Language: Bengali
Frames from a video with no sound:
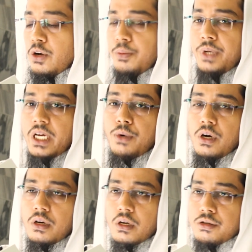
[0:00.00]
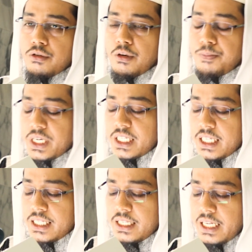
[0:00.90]
নবী এবং রসুল
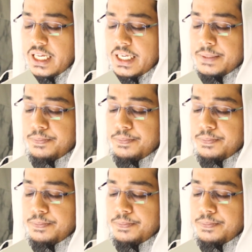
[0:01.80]
পাঠিয়েছিলেন